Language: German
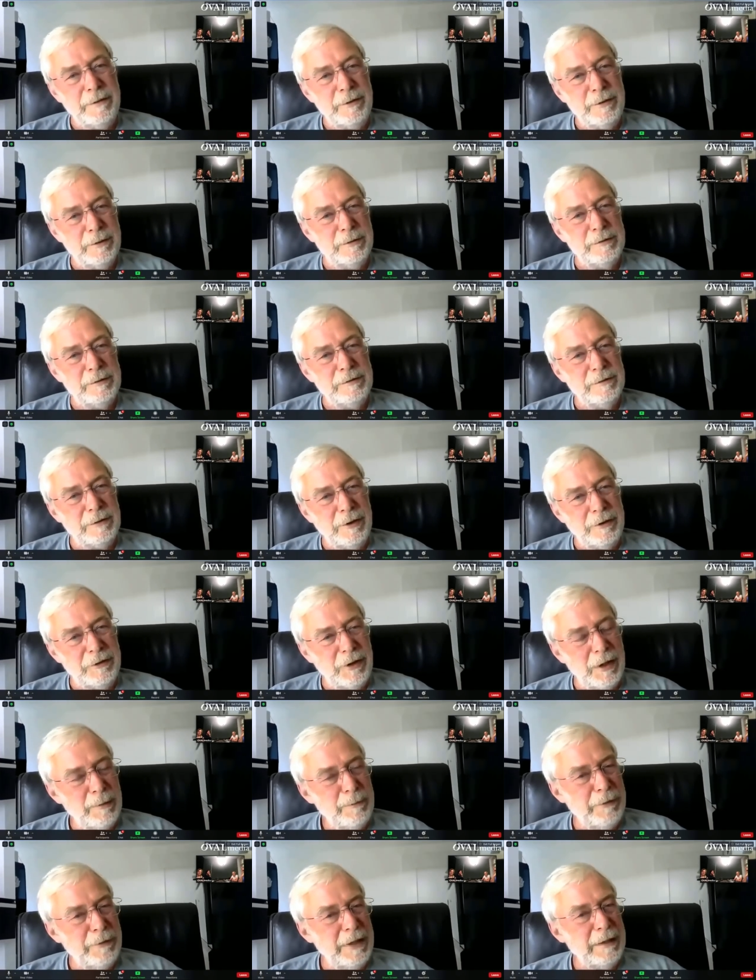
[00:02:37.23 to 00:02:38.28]
So, und
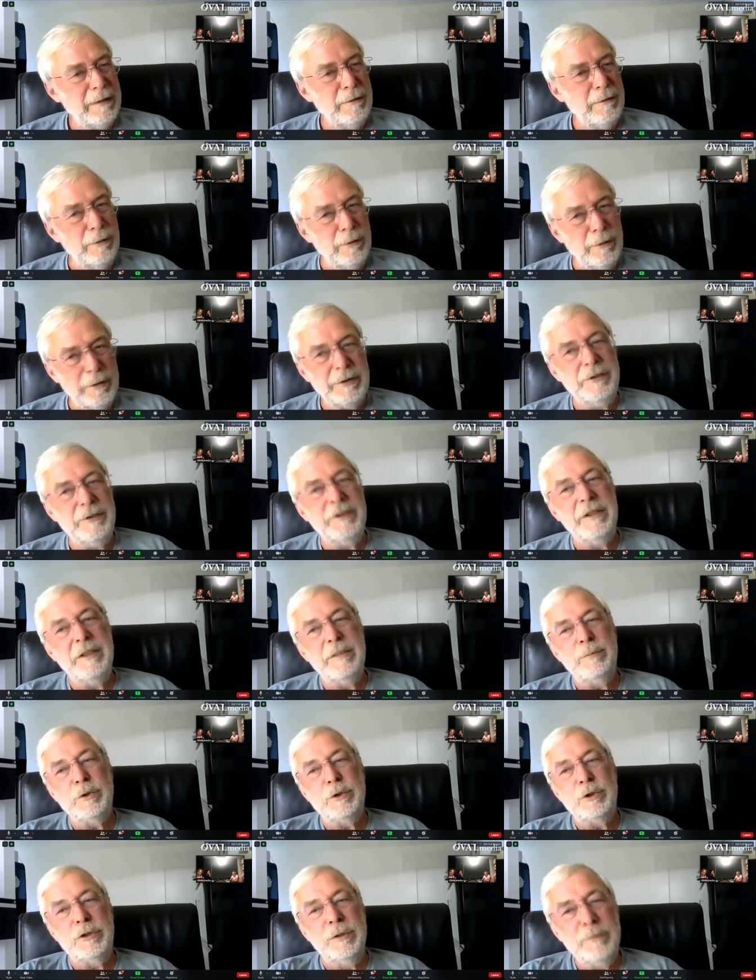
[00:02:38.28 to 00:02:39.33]
deshalb werden Leute, die eine
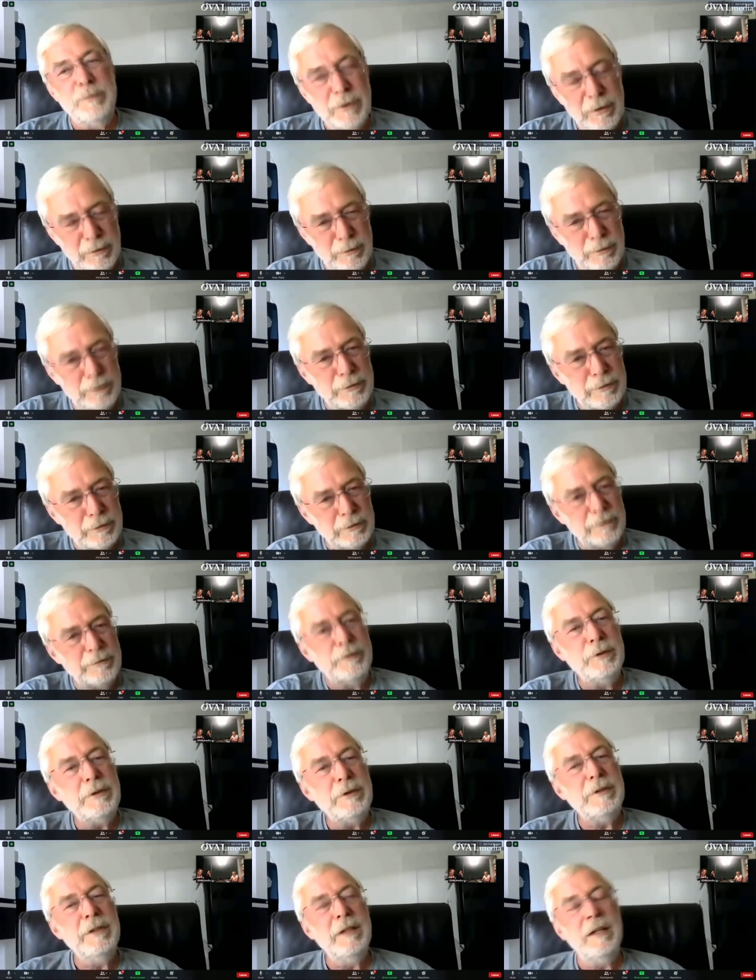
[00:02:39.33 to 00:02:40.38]
bestimmte Lösung
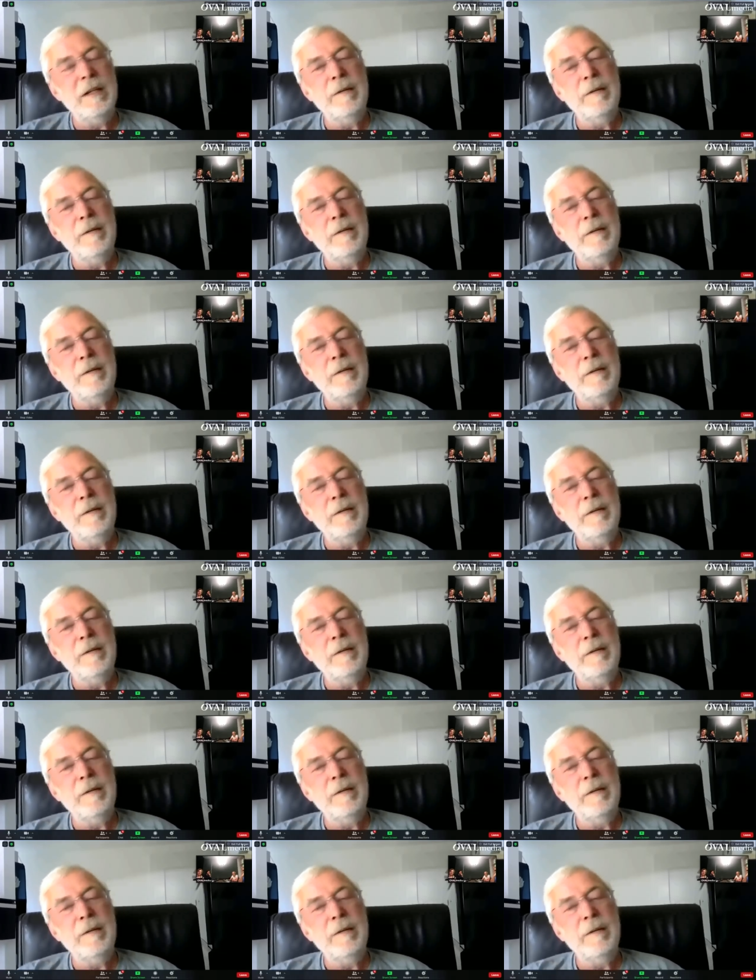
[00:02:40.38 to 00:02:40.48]
gefunden